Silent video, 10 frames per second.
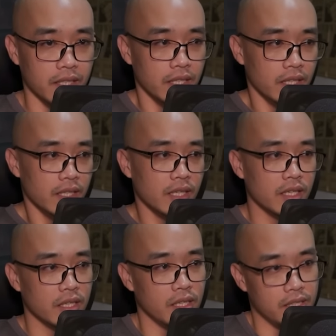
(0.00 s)
làm cho
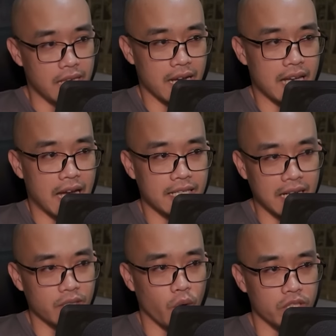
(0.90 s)
địch nhân lẫn lộn
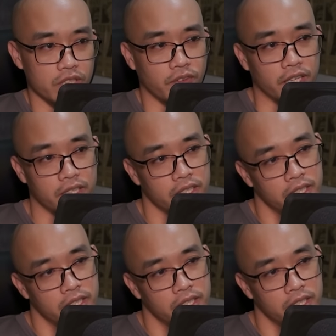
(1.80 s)
trong việc nghe nhìn,